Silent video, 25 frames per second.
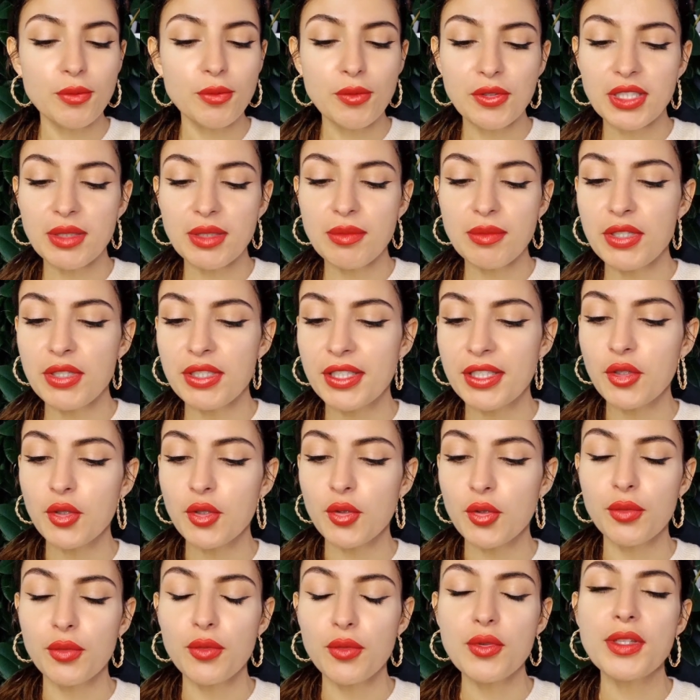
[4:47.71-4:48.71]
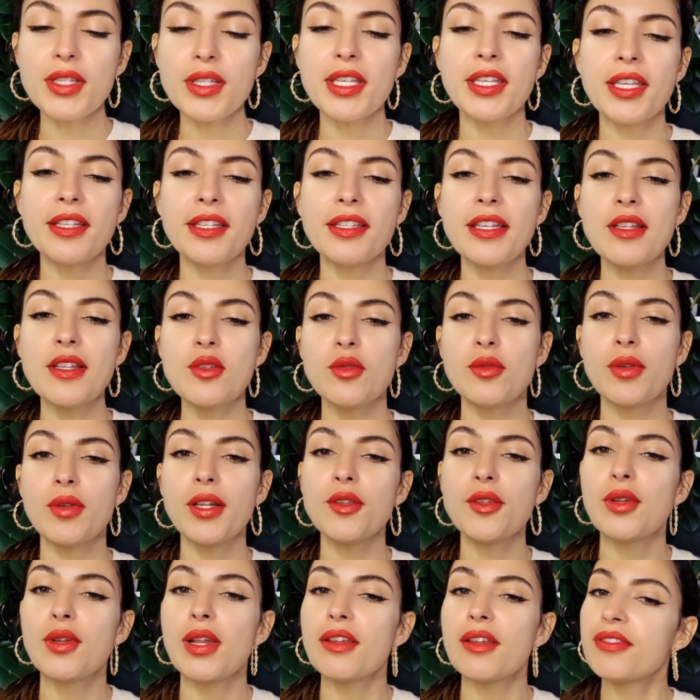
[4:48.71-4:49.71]
possibilité que vous ayez des
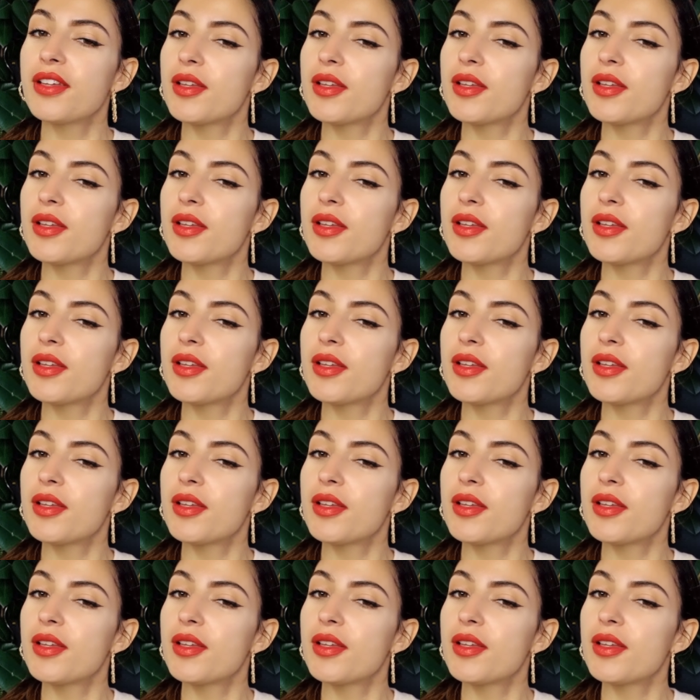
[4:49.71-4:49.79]
nouvelles de la